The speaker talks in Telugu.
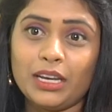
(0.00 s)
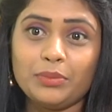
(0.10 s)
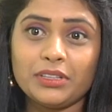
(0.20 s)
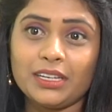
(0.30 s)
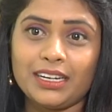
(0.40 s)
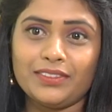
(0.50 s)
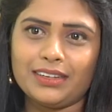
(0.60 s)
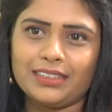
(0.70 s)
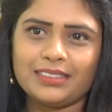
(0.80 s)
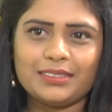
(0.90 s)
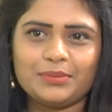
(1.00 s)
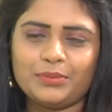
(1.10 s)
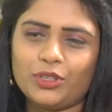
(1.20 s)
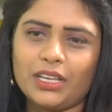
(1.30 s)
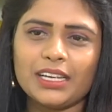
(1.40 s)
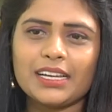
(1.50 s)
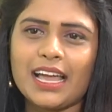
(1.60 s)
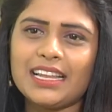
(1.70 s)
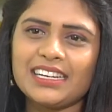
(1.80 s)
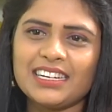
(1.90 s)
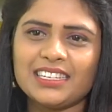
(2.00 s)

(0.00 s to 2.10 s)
కలిపితే థర్టీ వన్ మొత్తానికి క్యాలిక్యులేట్